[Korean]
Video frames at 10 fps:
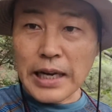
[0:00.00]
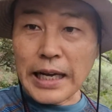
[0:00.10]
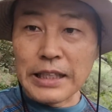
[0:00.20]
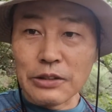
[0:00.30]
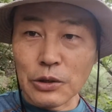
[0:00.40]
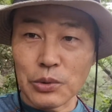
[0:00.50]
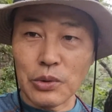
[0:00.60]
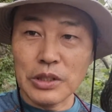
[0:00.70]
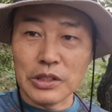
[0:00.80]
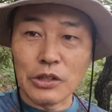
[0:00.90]
하는
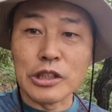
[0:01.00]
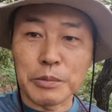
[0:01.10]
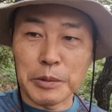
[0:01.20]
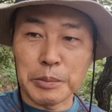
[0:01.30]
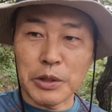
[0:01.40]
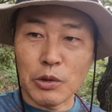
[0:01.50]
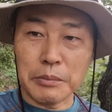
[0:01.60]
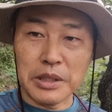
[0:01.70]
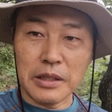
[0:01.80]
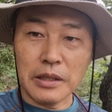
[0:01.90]
것도 연습이
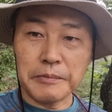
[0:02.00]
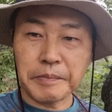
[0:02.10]
필요합니다.